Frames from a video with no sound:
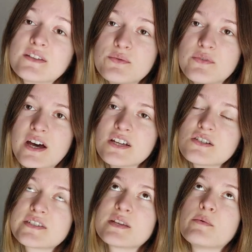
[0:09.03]
sept
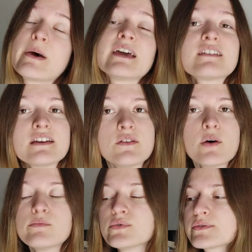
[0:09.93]
ouvrages, ce qui peut paraître
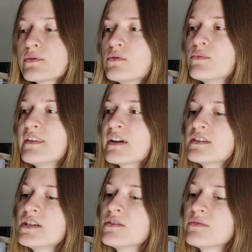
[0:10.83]
énorme puisque le mois
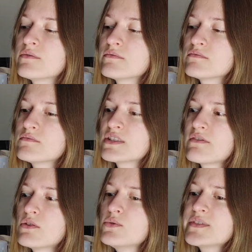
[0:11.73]
dernier
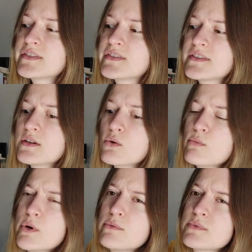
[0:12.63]
j'avais lu six
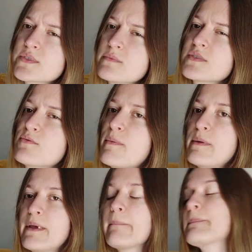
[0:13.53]
romans il me semble si je me
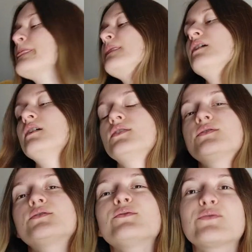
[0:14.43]
rappelle bien.
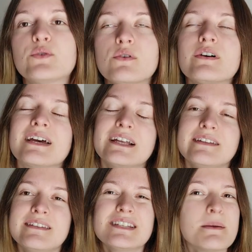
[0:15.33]
Sauf que en
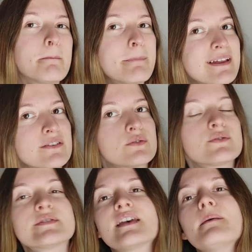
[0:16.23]
réalité j'ai pas tant
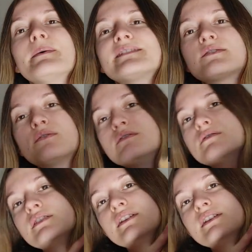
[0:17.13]
lu que ça parce que